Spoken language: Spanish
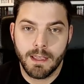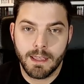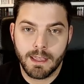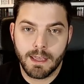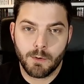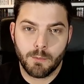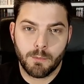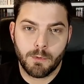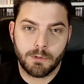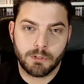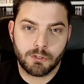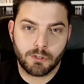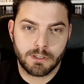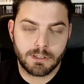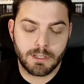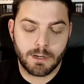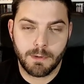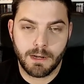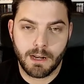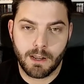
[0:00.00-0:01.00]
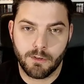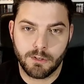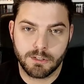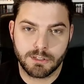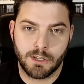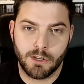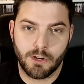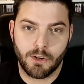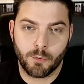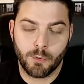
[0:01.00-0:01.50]
y en un momento determinado
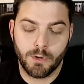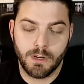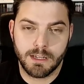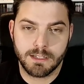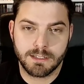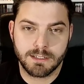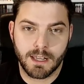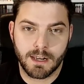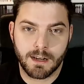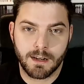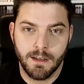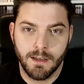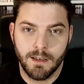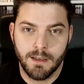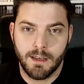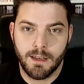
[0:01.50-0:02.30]
el señor Will Eisner